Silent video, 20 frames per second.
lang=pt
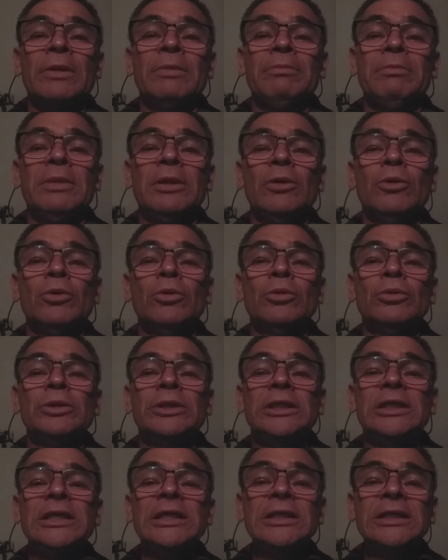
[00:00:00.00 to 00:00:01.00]
Meu
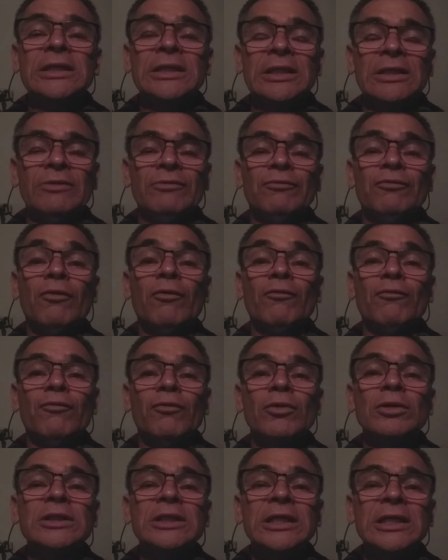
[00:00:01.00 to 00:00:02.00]
nick
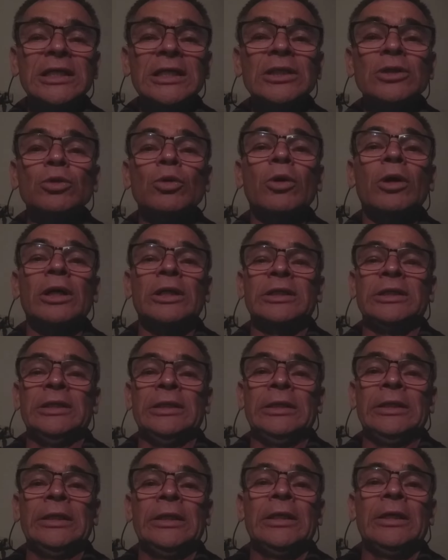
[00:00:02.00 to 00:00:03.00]
vovô
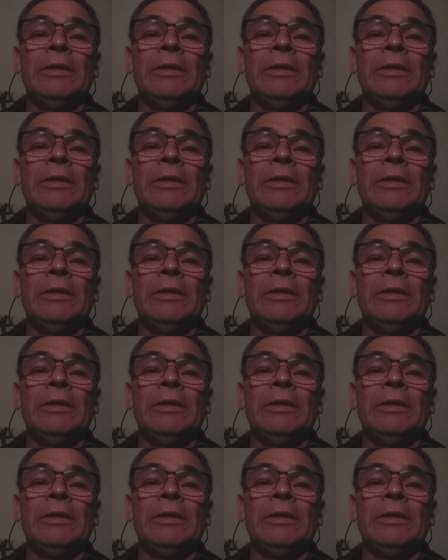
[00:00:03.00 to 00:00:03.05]
TikTok.